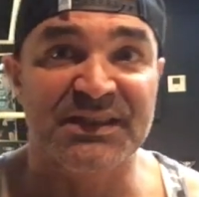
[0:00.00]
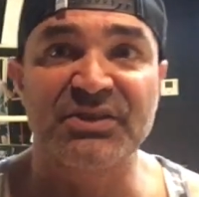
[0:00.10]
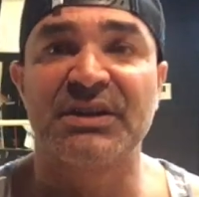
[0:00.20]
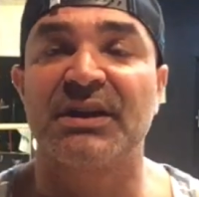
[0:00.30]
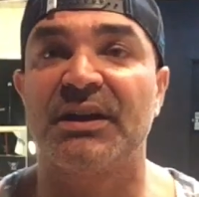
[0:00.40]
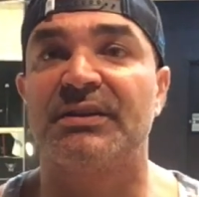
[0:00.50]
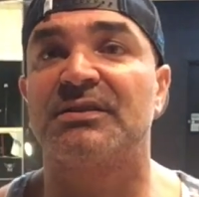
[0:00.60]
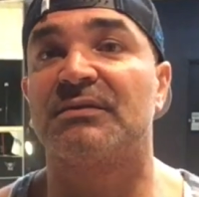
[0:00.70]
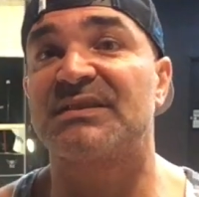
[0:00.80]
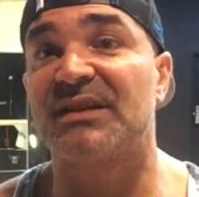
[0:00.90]

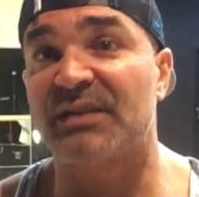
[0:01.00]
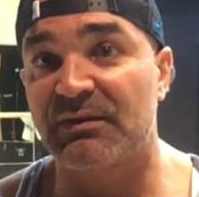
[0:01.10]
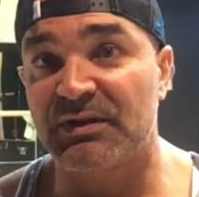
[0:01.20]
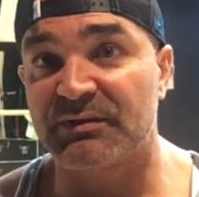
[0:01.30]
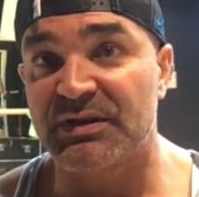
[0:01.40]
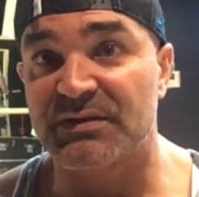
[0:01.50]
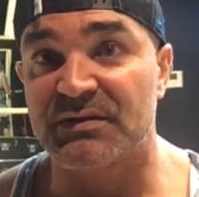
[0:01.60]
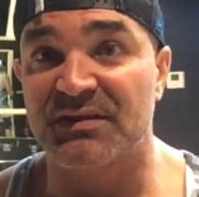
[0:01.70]
отдыхаете, восстанавливаетесь.